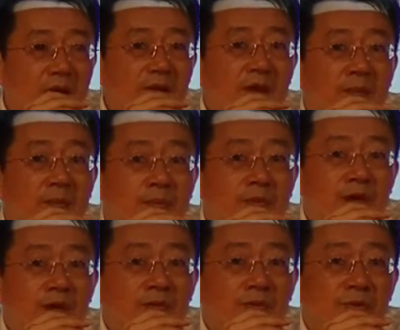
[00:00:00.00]
要不
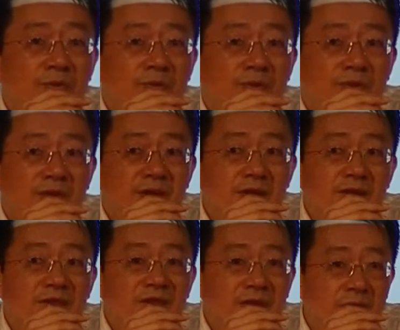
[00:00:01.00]
要继续
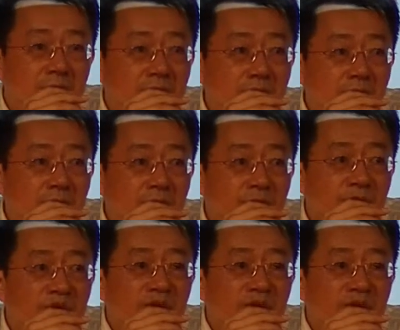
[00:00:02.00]
坚持民主